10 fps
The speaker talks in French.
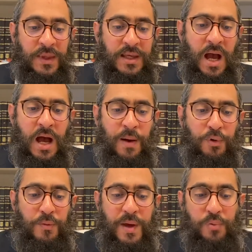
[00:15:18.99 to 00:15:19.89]
Il y a un
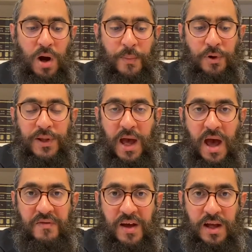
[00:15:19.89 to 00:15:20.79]
premier point à apprendre,
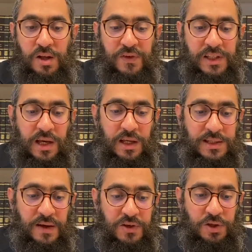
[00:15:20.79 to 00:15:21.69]
Eved, le fait qu'il y a écrit
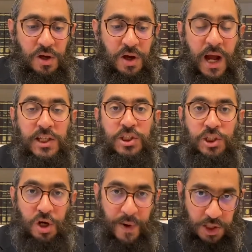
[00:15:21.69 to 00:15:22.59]
serviteur, Hachi
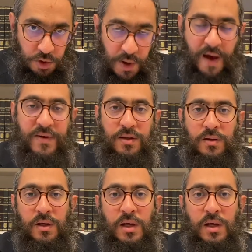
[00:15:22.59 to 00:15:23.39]
Yomar Eved.